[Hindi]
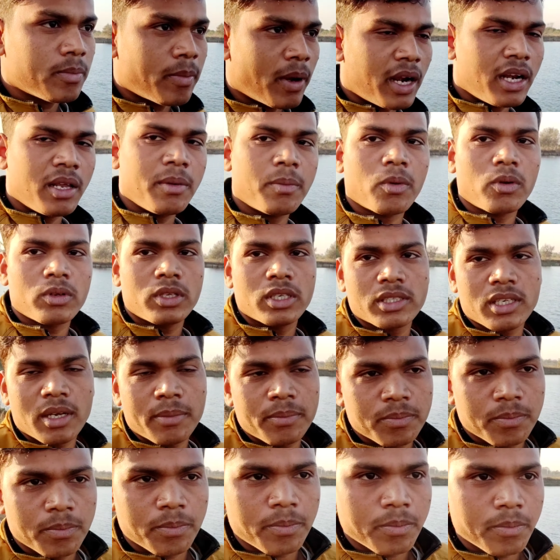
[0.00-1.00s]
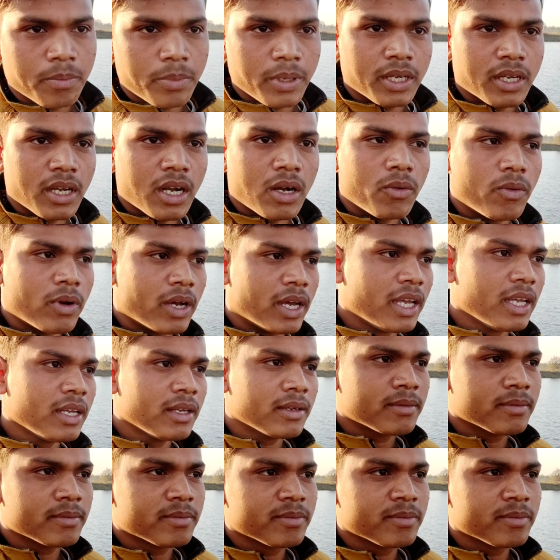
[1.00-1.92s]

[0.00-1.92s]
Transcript: पानी पोजी सब फीका हुआ है